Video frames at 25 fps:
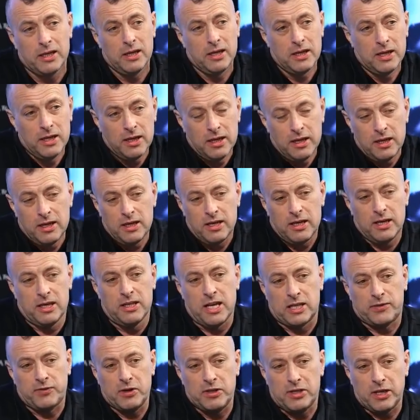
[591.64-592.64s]
tak
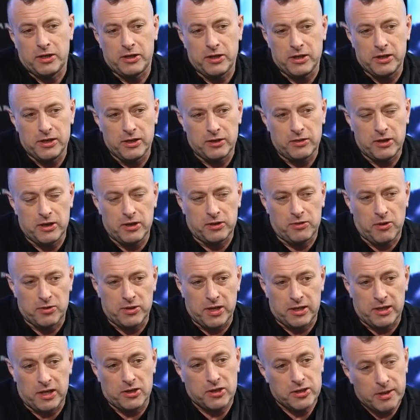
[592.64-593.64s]
na swoich tych
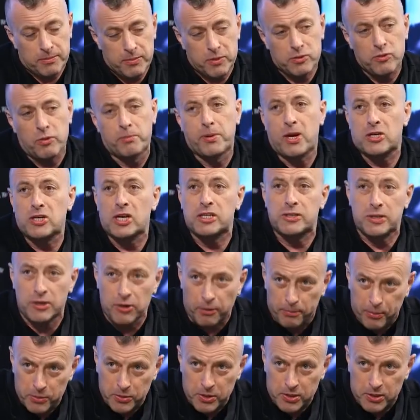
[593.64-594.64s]
koncertach. Zaczynam po prostu
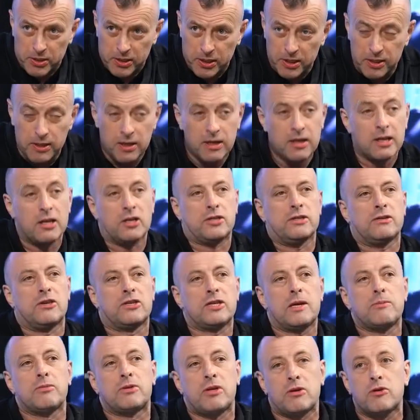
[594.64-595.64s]
obrażać opozycję,
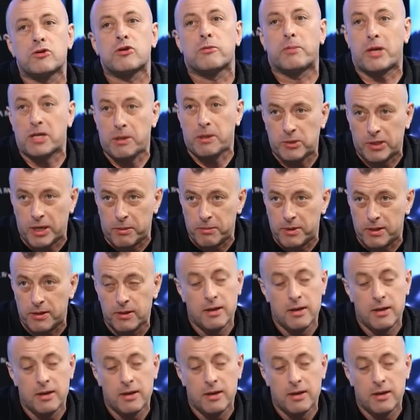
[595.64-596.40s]
znaczy zaczynam od tego, że obrażam